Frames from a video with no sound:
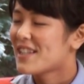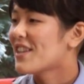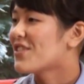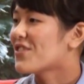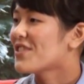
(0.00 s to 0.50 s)

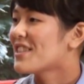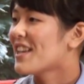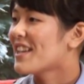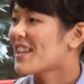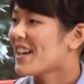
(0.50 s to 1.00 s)
成長し
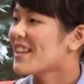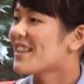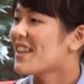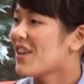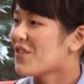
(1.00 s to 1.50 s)
ていきたいっ
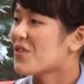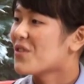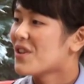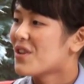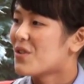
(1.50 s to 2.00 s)
てい
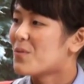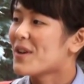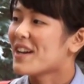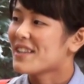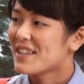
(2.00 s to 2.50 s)
う
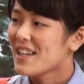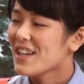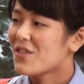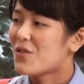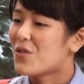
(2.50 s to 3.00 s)
思いがあっ
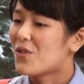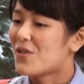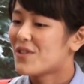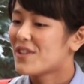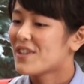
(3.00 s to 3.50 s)
て、
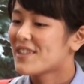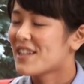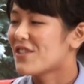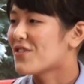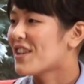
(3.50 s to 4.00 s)
こう
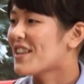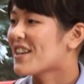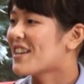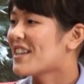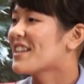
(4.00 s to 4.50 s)
成長でき
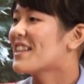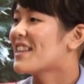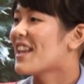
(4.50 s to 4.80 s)
たかなって、